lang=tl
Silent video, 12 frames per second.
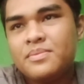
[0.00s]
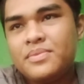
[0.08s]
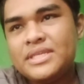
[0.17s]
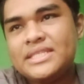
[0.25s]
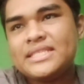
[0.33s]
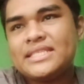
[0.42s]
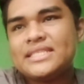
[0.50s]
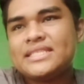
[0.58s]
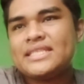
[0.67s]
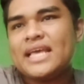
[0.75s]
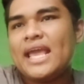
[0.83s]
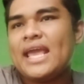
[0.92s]

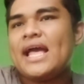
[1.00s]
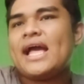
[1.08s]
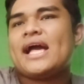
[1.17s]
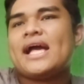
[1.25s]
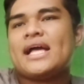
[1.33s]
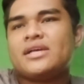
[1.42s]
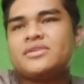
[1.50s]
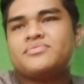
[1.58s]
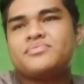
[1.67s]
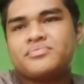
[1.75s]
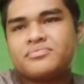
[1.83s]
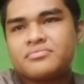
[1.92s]
Princess Thea.
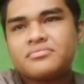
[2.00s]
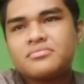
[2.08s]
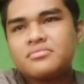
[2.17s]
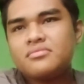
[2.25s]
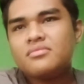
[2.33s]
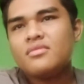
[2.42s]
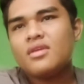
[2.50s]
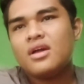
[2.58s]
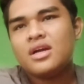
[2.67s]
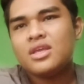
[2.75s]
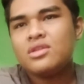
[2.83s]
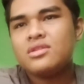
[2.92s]

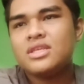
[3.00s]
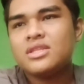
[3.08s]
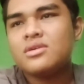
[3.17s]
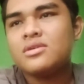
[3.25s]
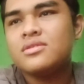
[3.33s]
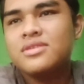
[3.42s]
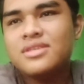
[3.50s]
Ang cute nito.